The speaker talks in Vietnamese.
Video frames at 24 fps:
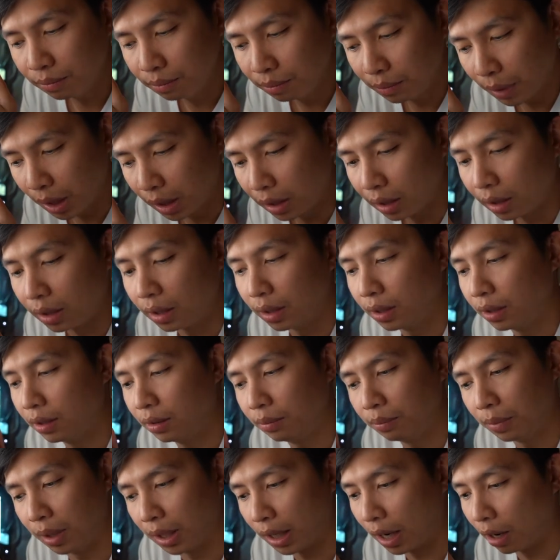mình
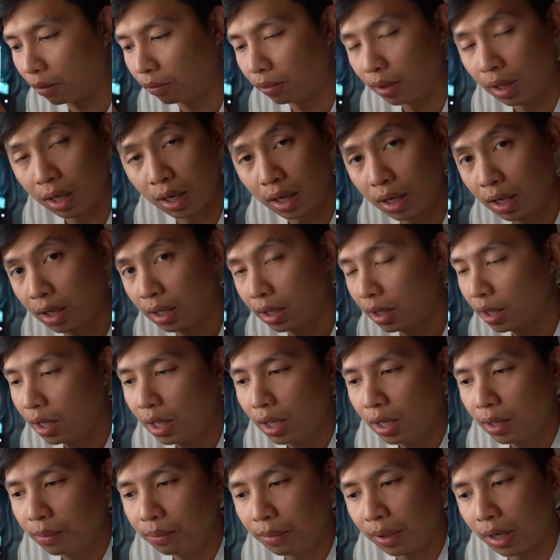mình không có
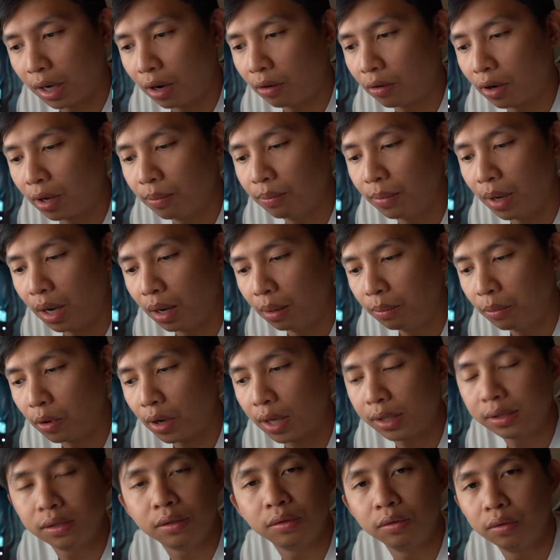mình không có mở một
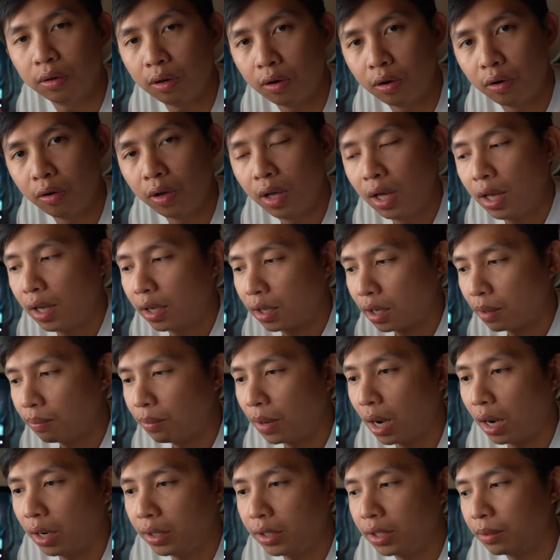cái studio có
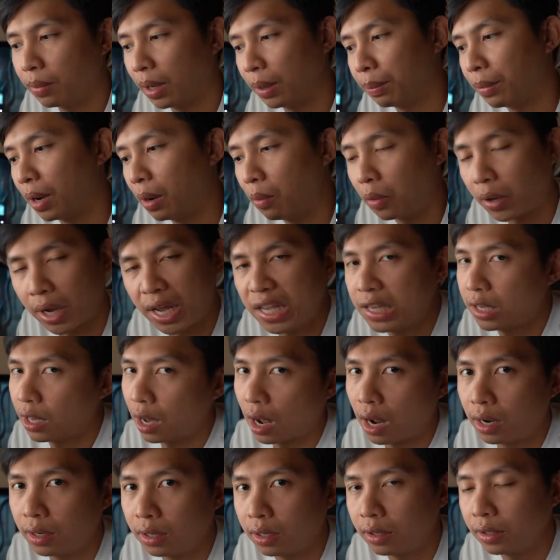mở nhưng mà mở một cái
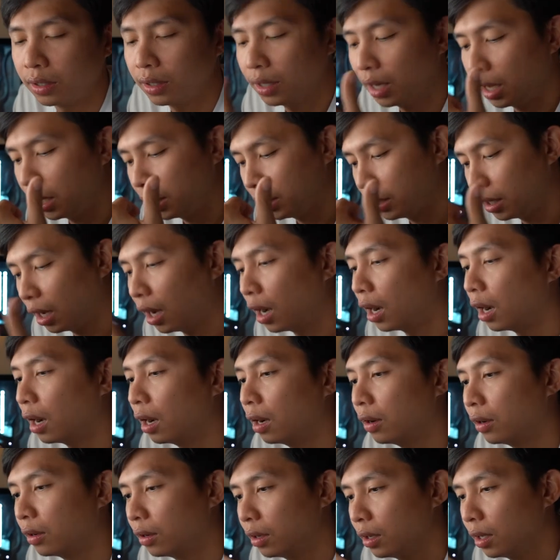nhỏ thôi để cho
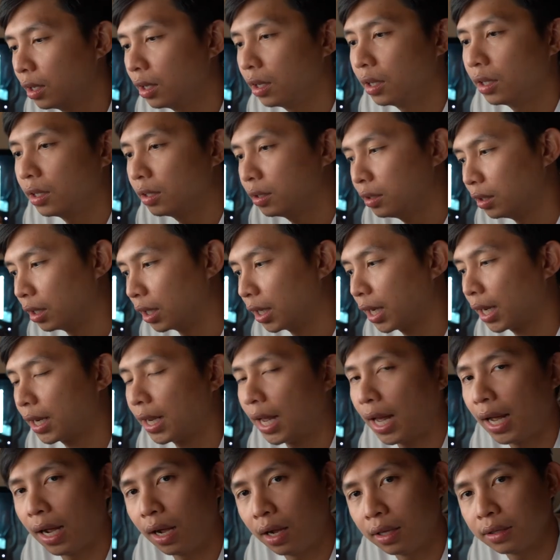những khách
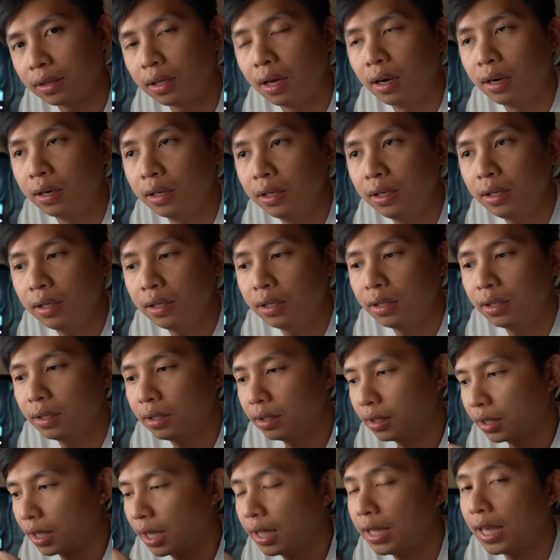hàng họ tới
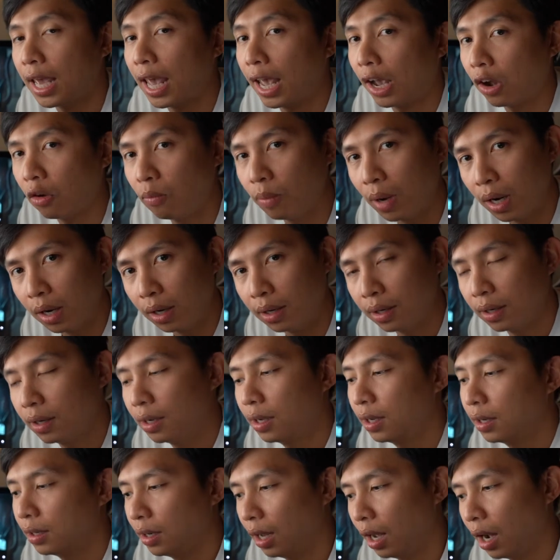cái nhà của mình
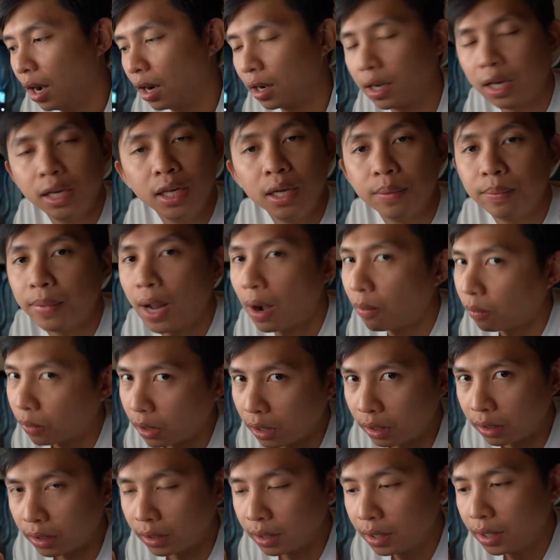để họ ký hợp đồng
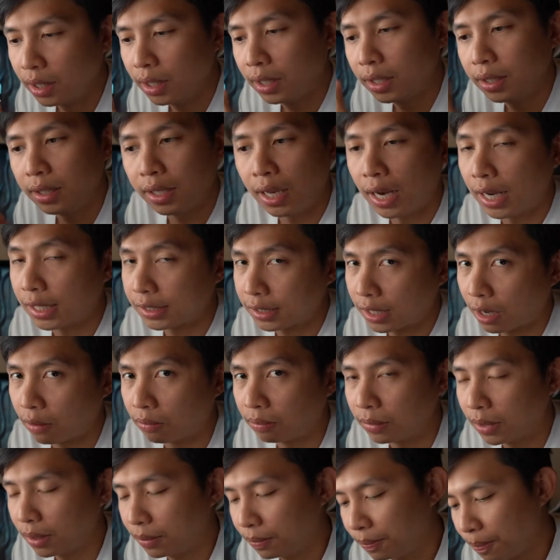thôi vậy là xong
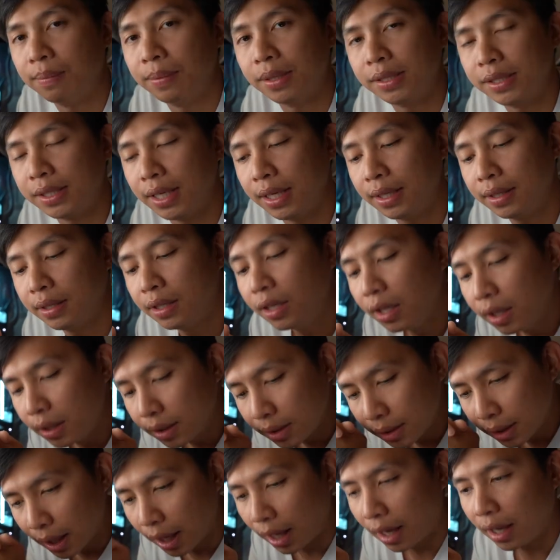mình sẽ chia
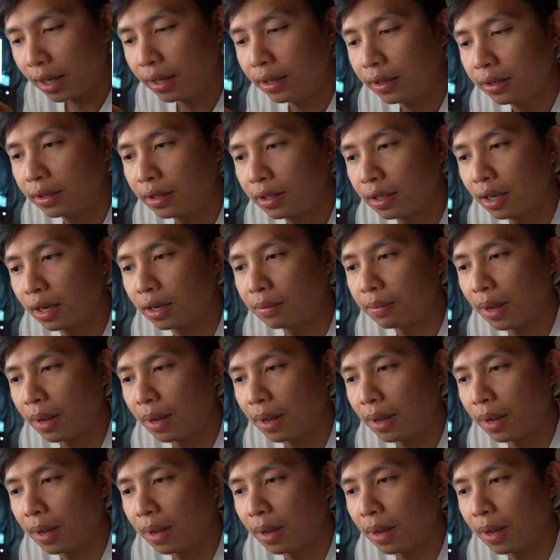sẻ cho các